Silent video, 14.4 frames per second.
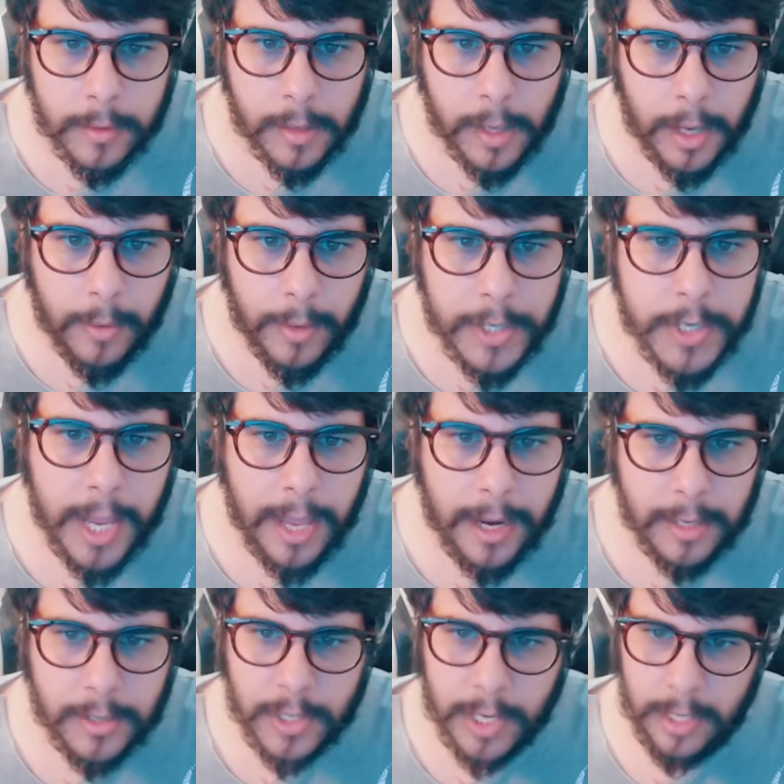É, eu acho que
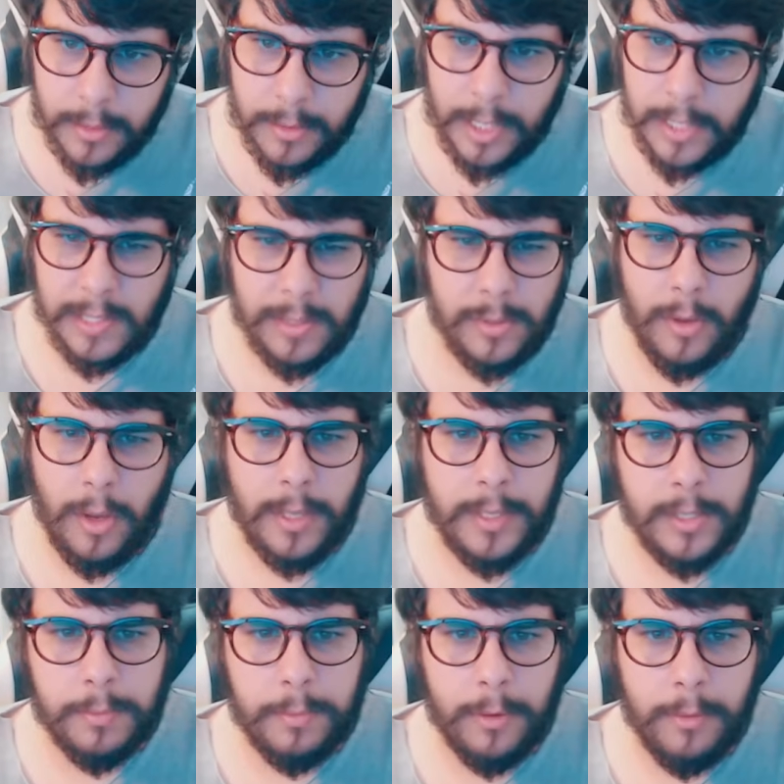era, acho que era 300
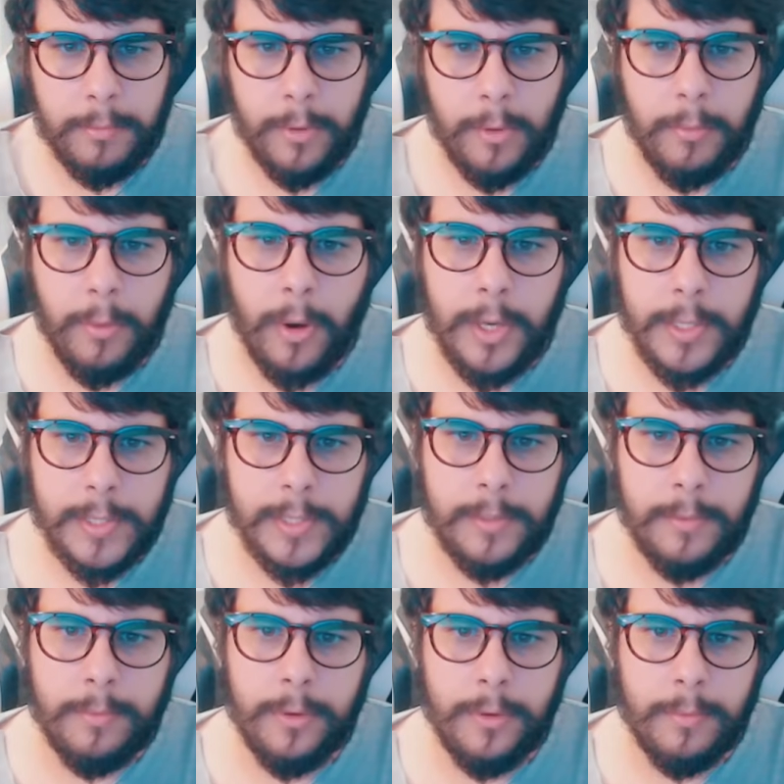dólares por, por box,
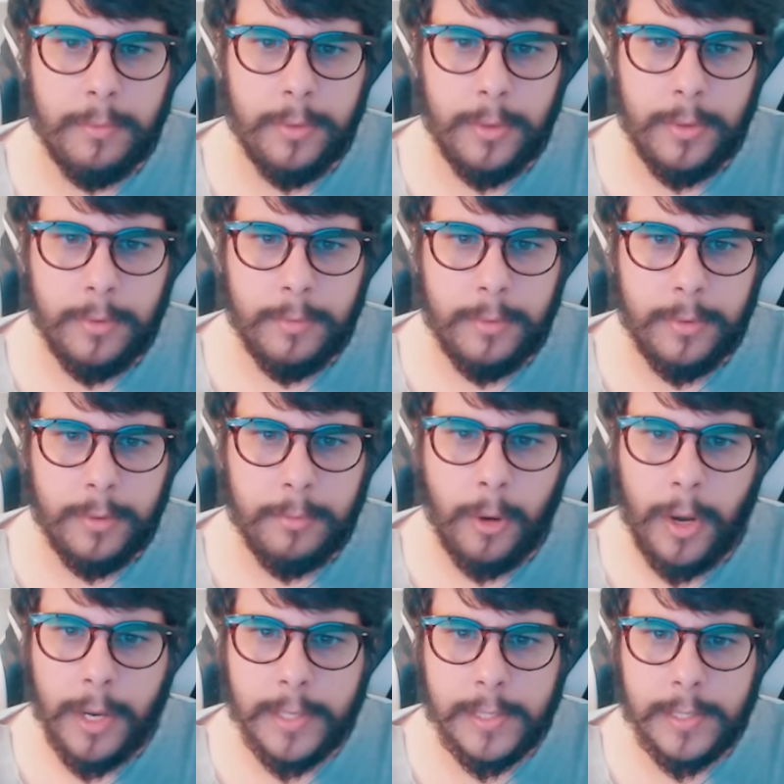por, por, por
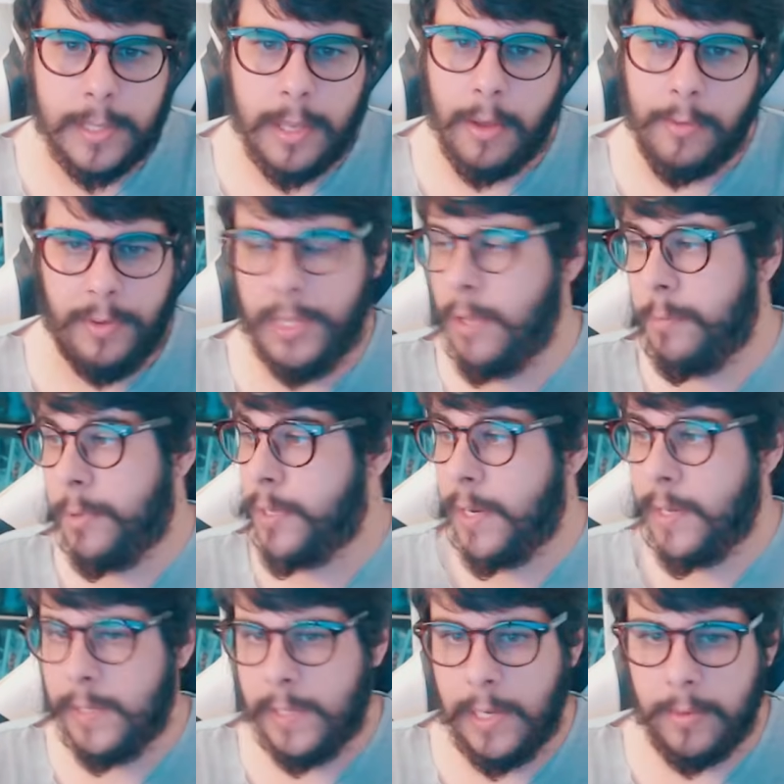box e tava vendendo por
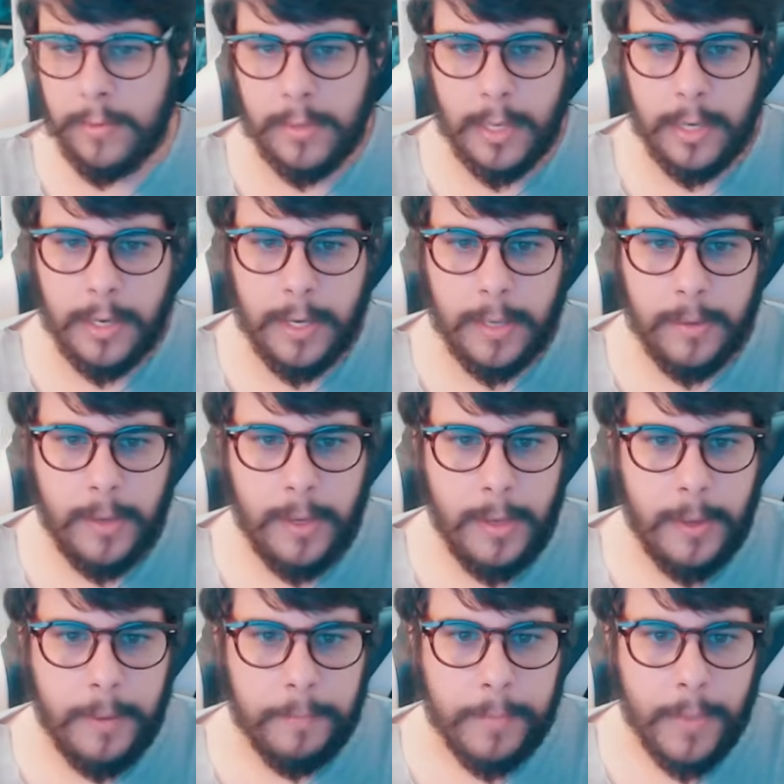300, tá ligado?
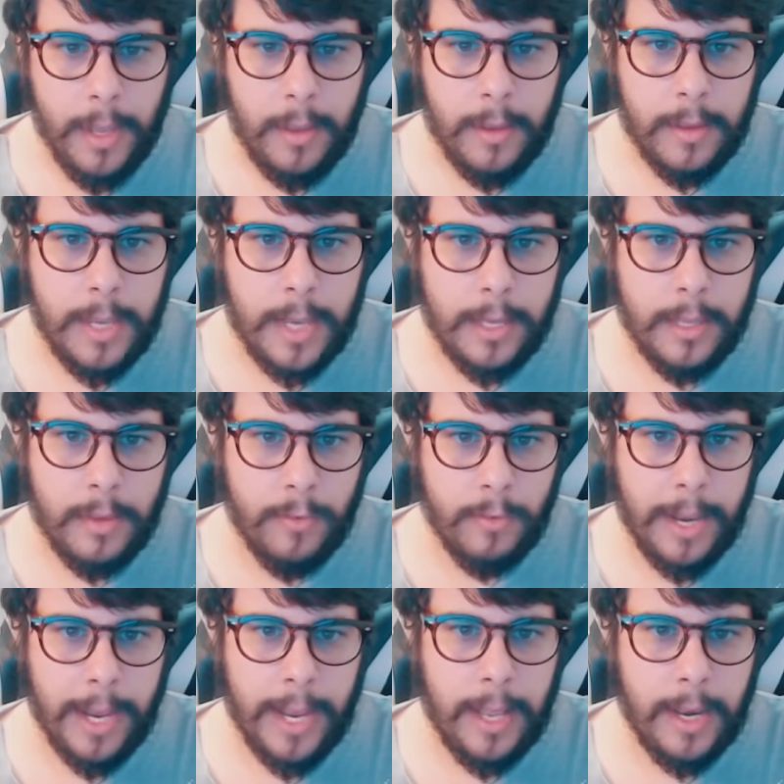E aí teve
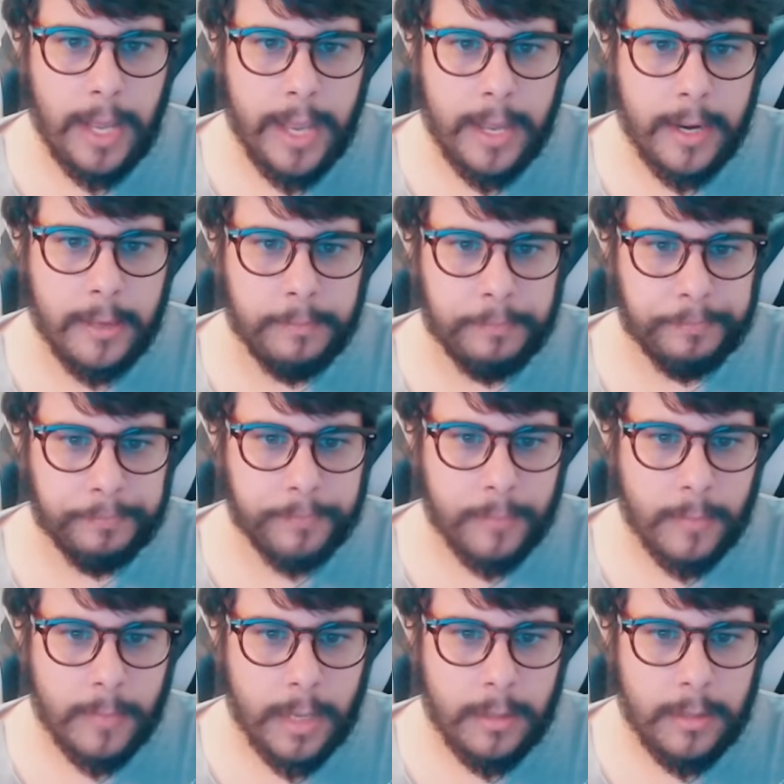uma galera
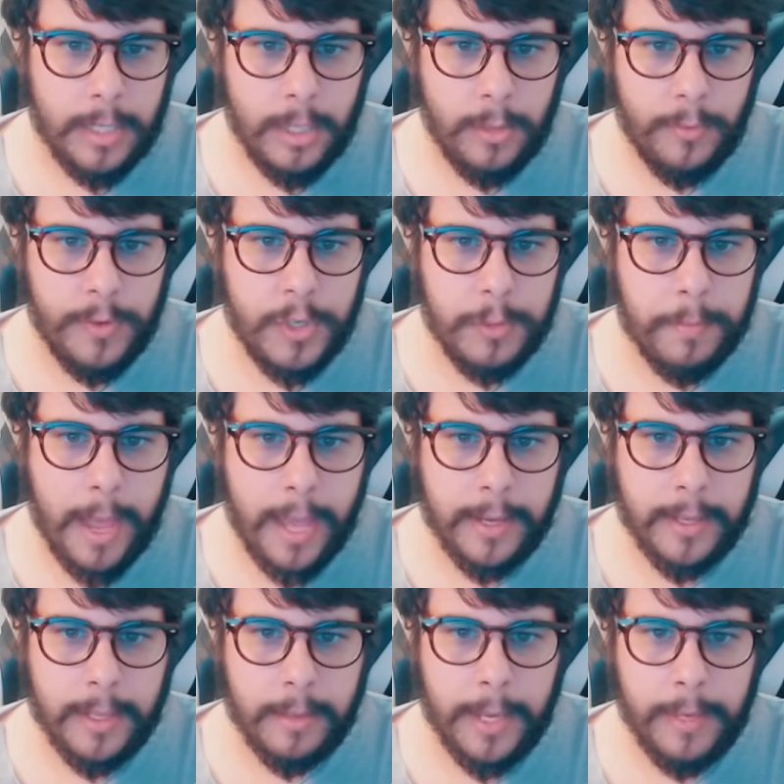dando feedback
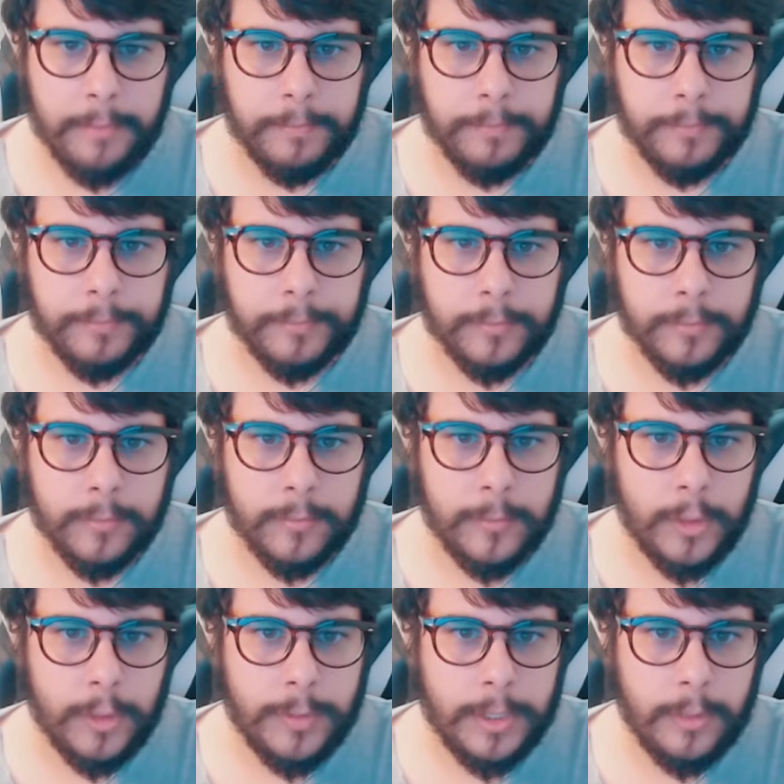também.
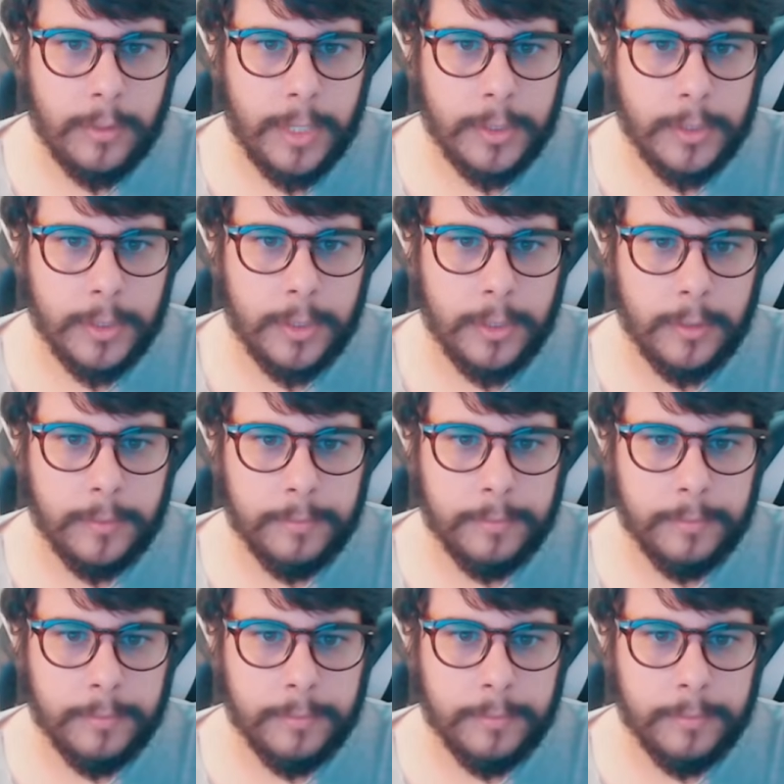Deixa eu ver se eu acho aqui, ó.